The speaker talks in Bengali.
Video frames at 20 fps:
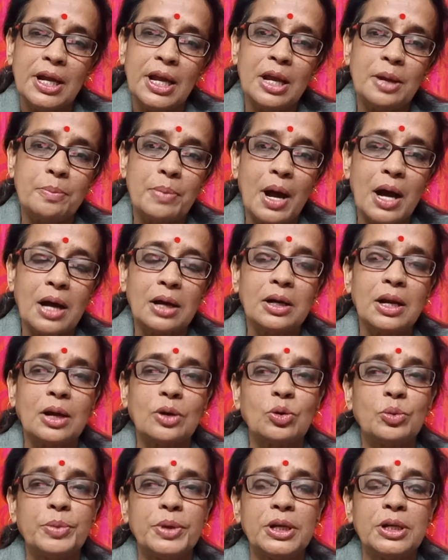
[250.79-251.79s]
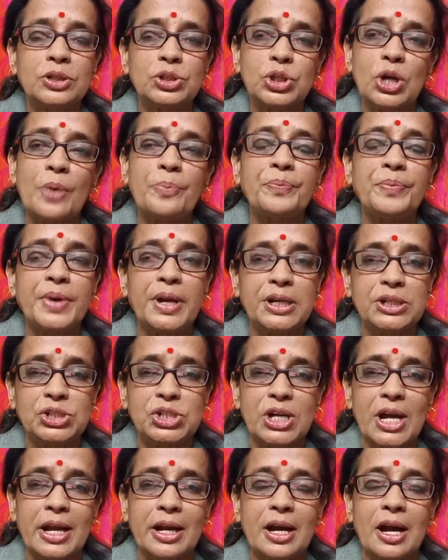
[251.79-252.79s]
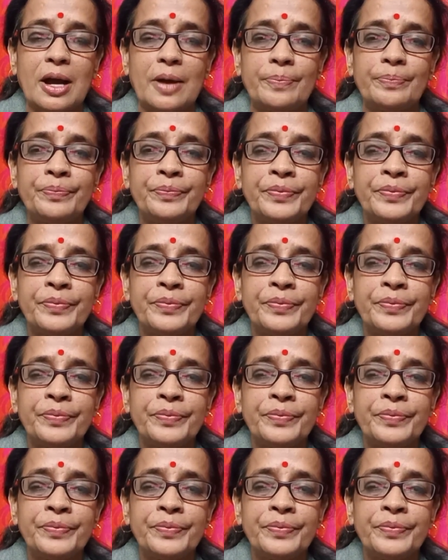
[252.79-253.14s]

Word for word: এই বাংলা কবির স্বপ্নের জায়গা